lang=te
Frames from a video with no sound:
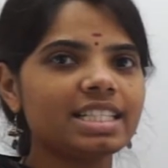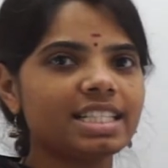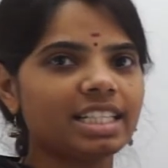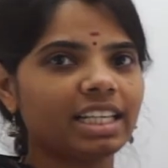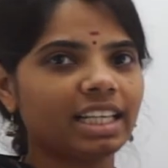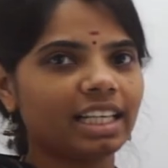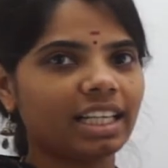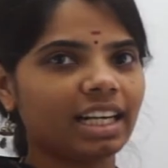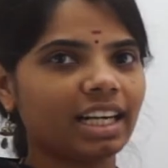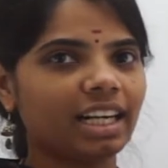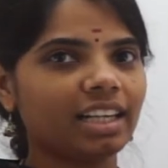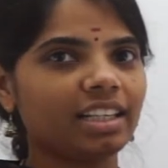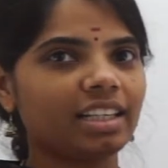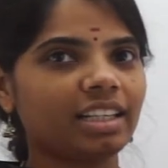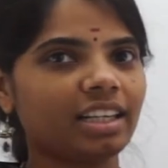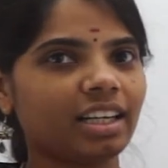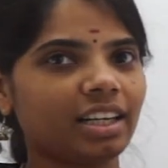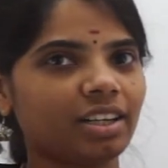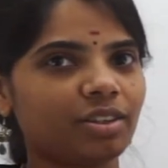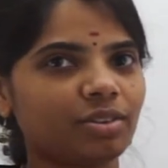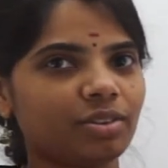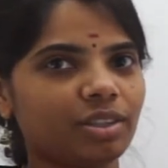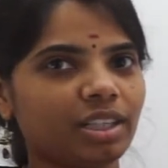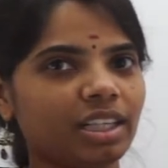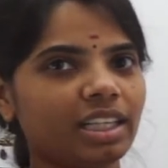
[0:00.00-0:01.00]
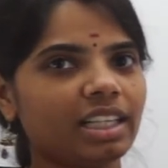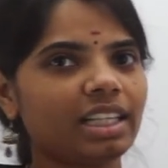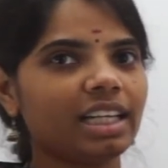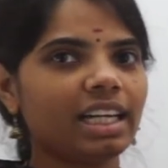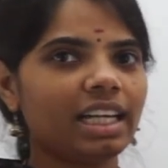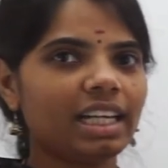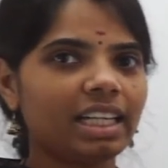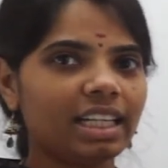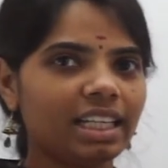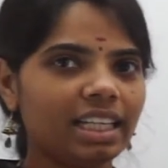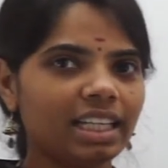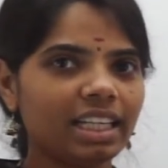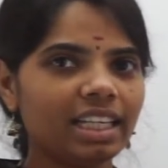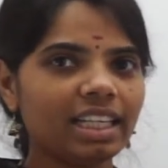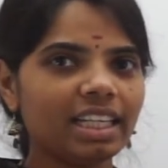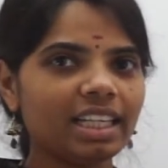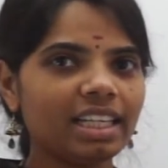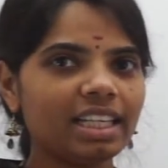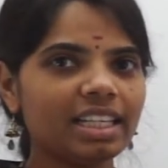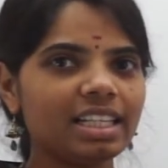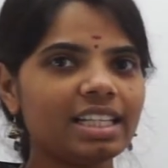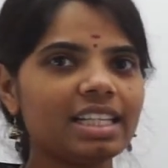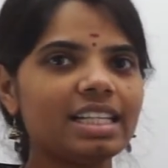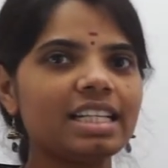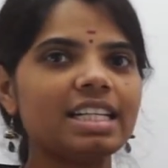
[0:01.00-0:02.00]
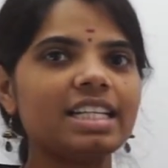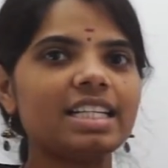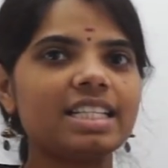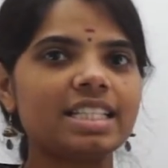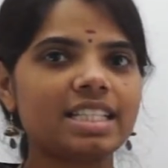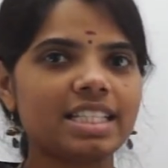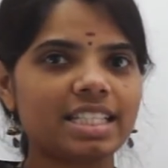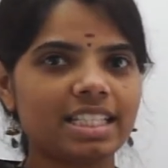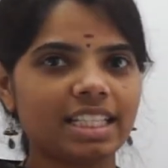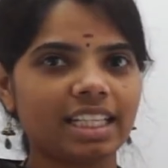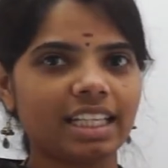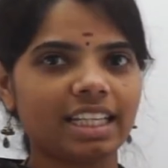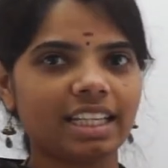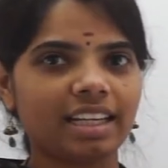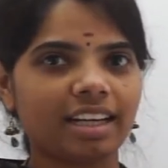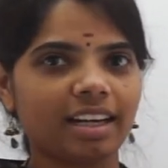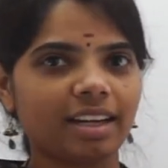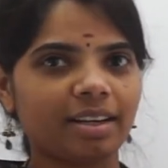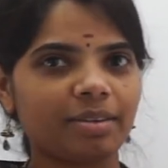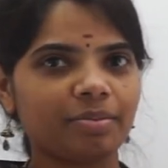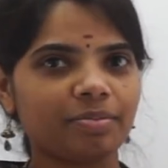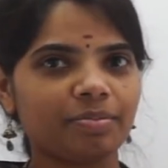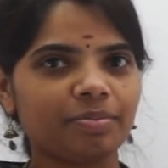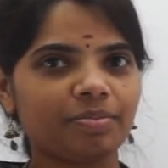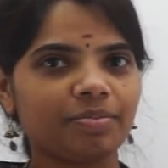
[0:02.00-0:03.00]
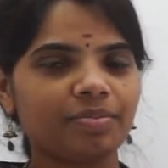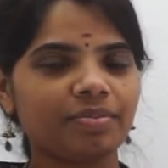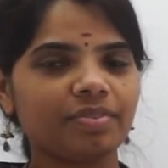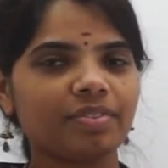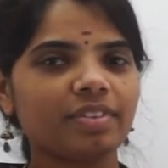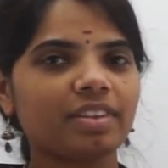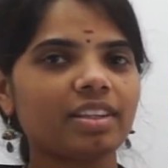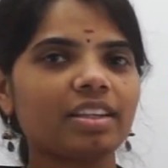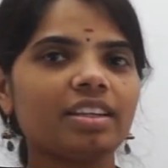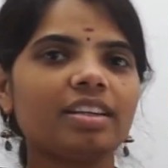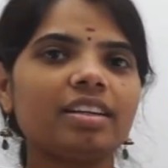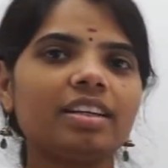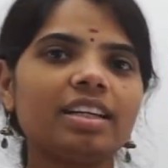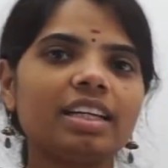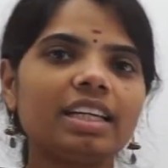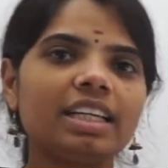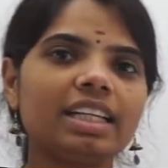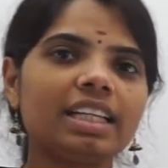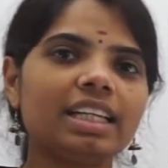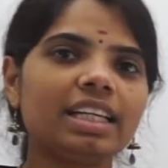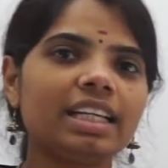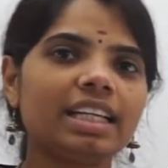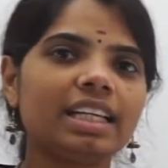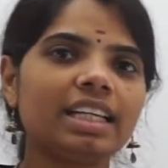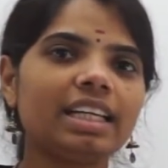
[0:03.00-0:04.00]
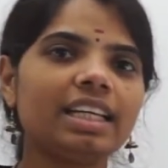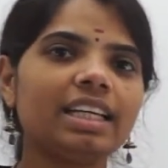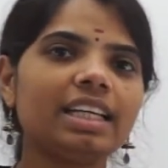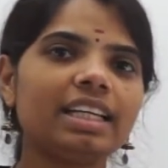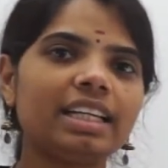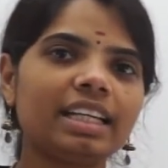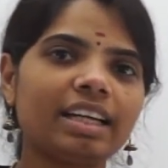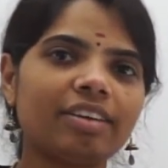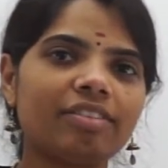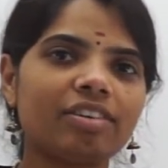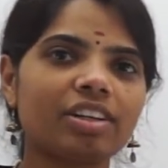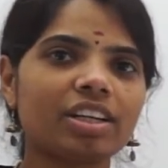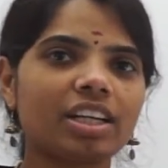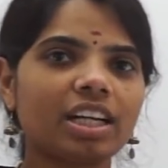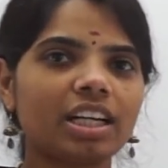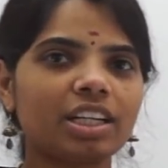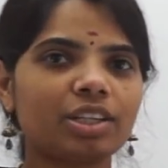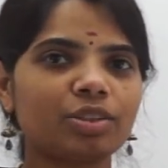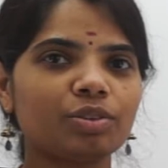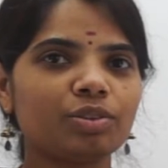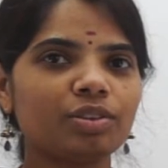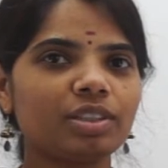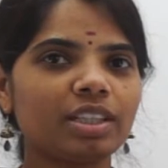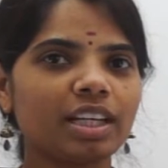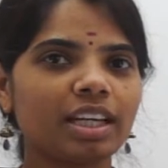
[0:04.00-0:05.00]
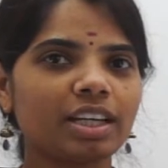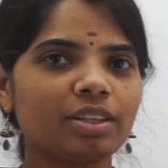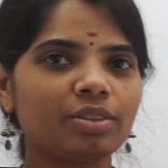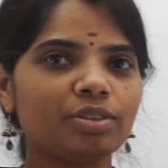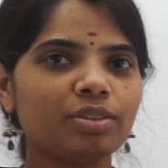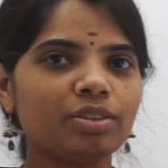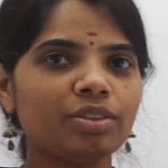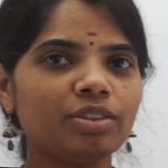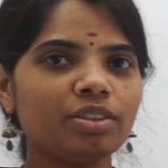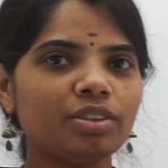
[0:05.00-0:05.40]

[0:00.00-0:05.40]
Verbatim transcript: చీర అంటారు ఇదేంటి చీర ఇది ఎవరు కట్టుకుంటారు